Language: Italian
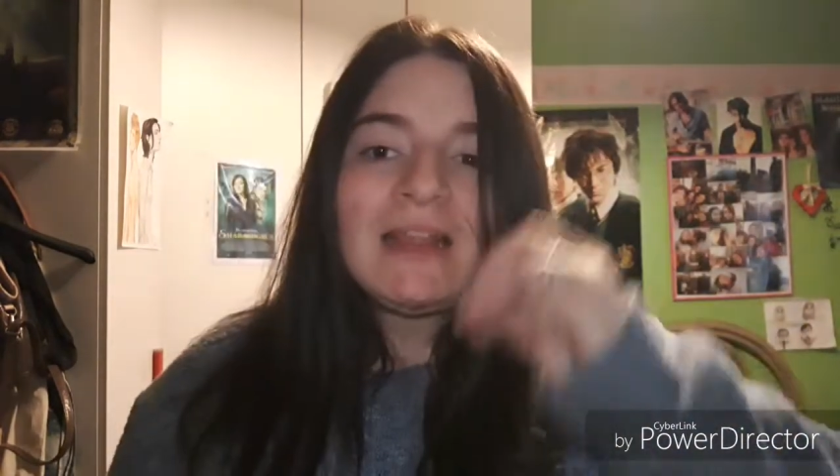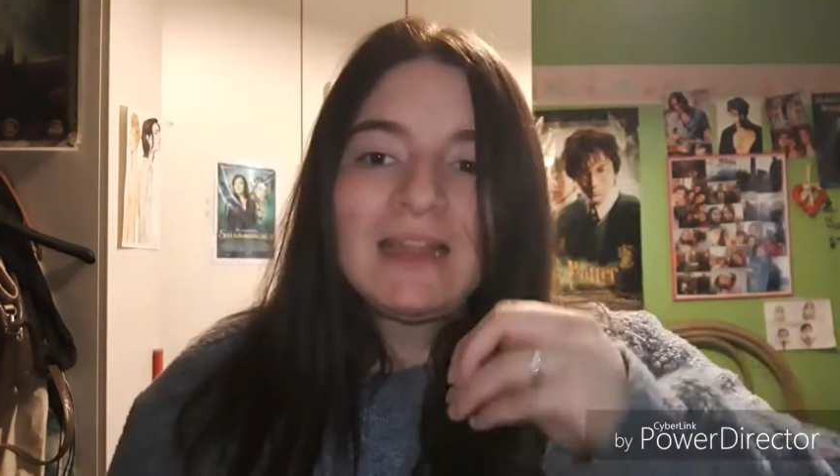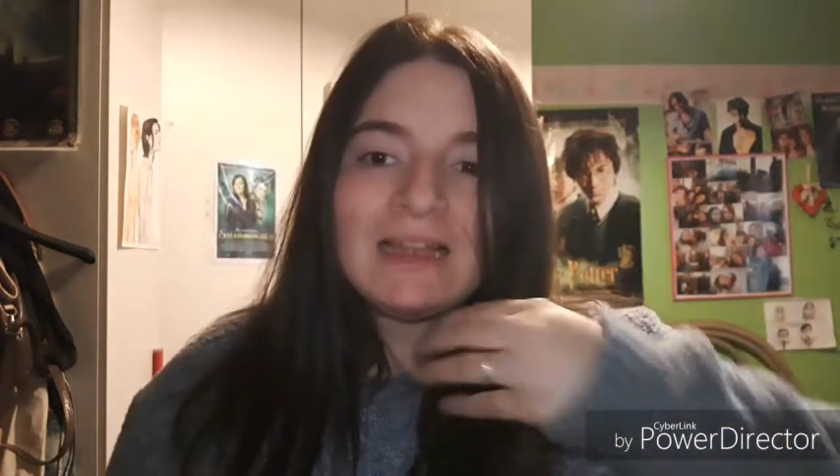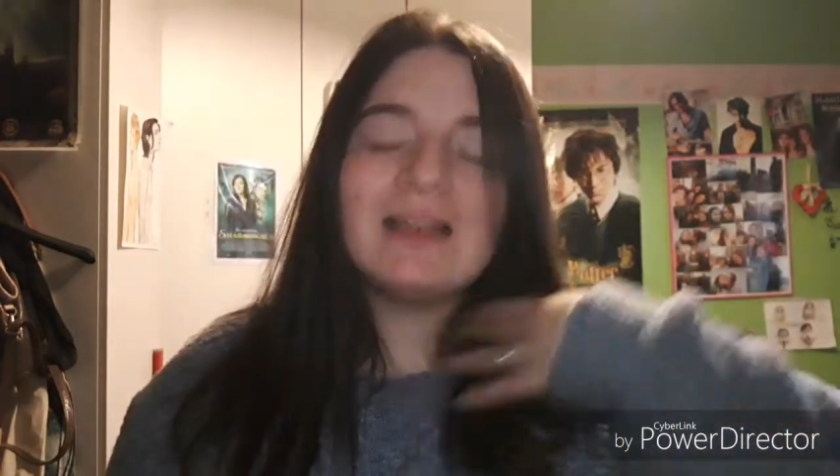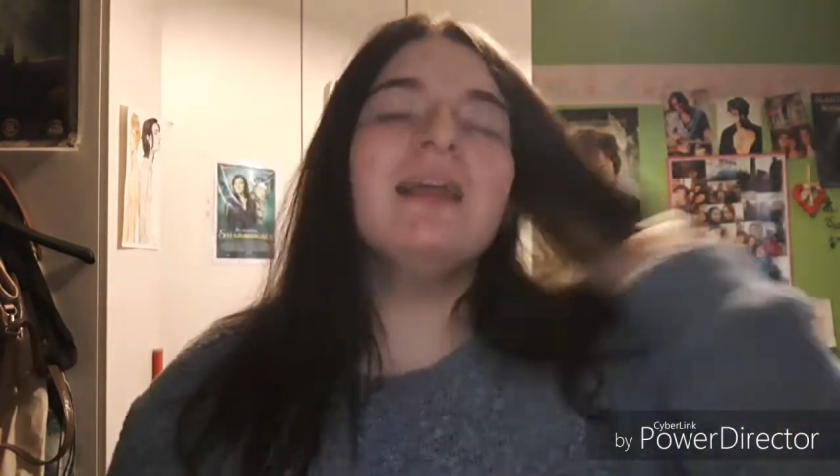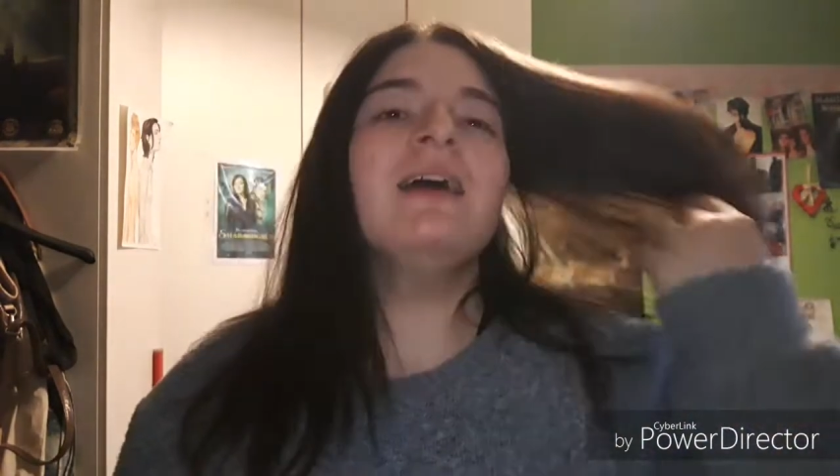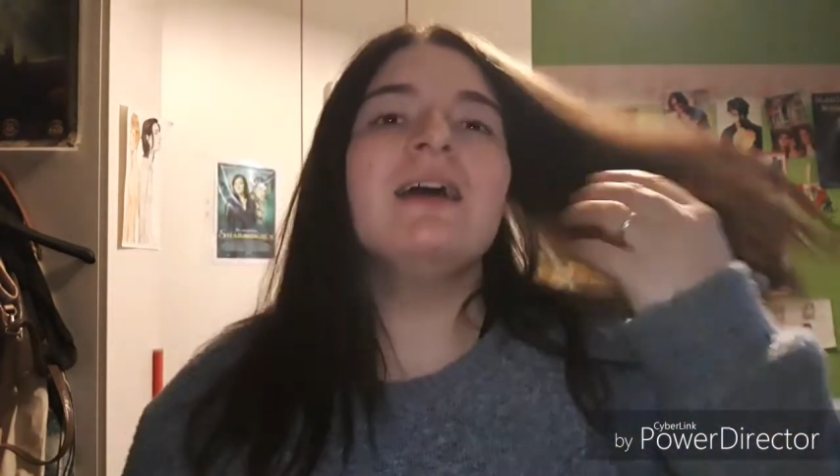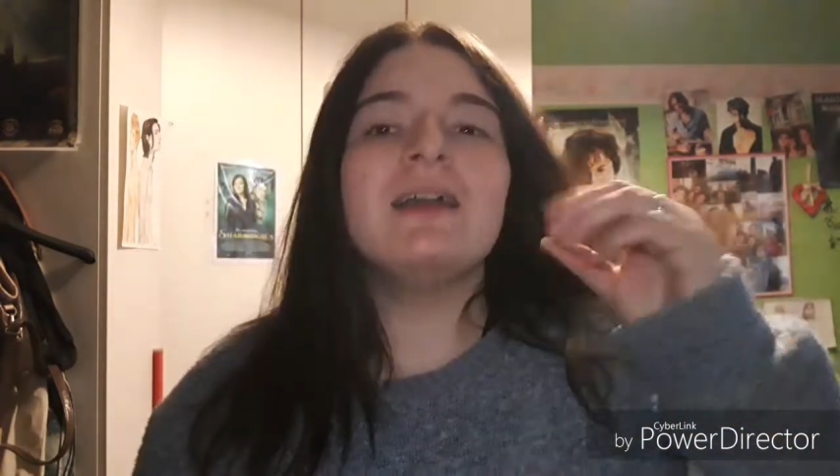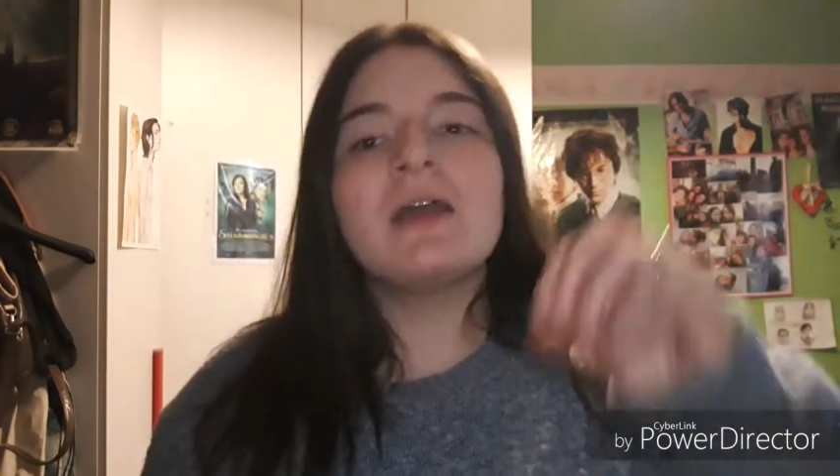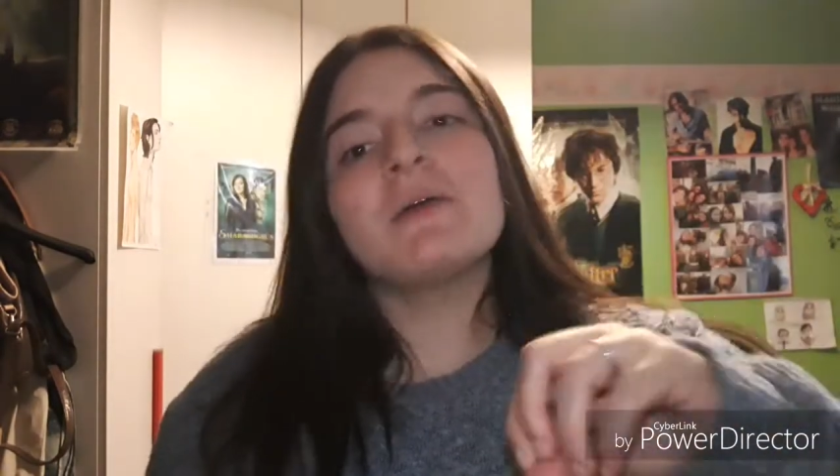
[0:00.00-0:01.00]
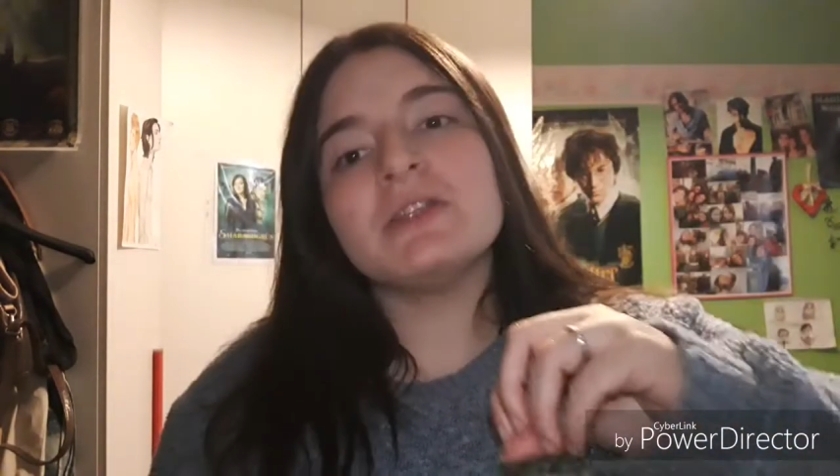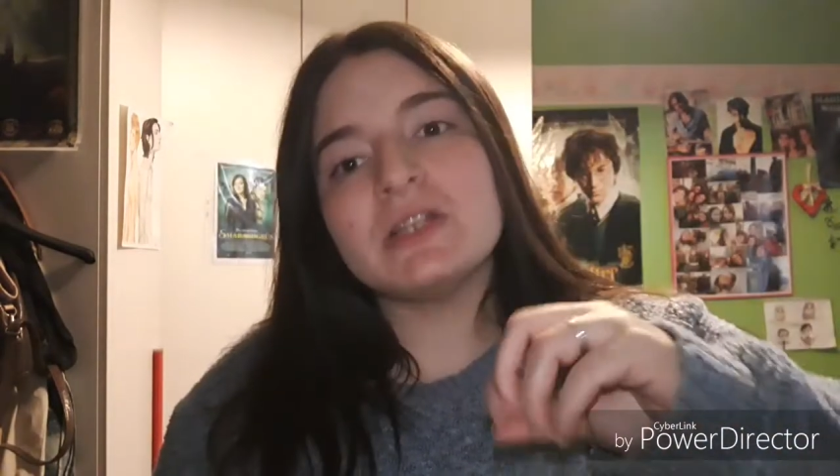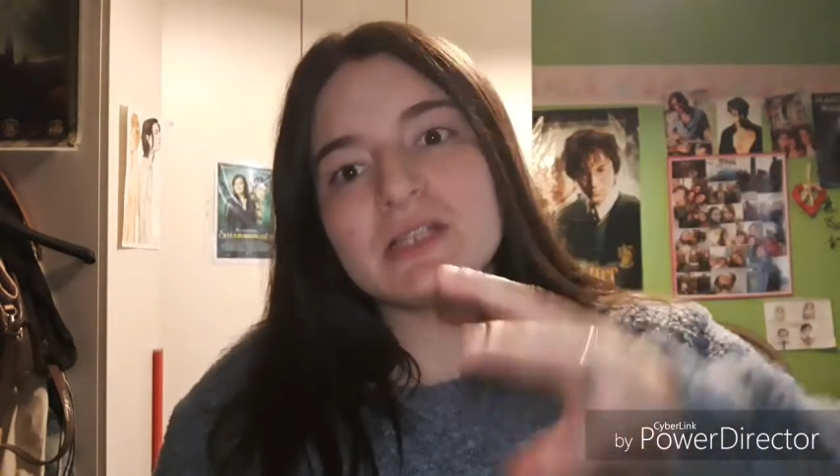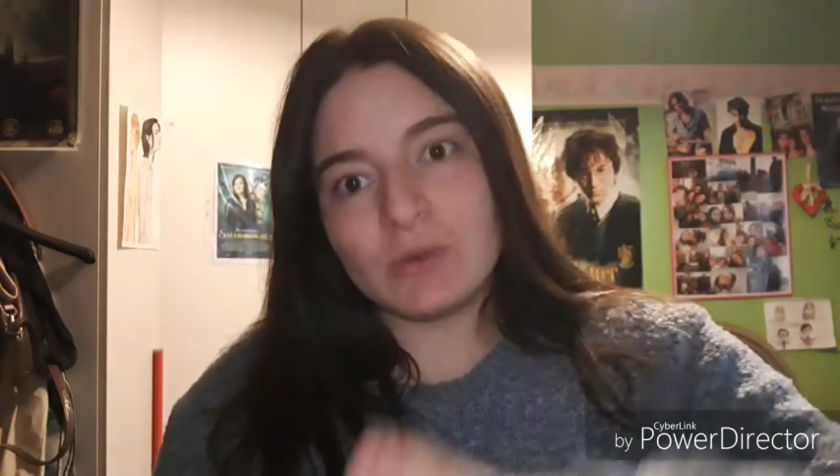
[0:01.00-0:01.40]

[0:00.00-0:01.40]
Il, e questo è il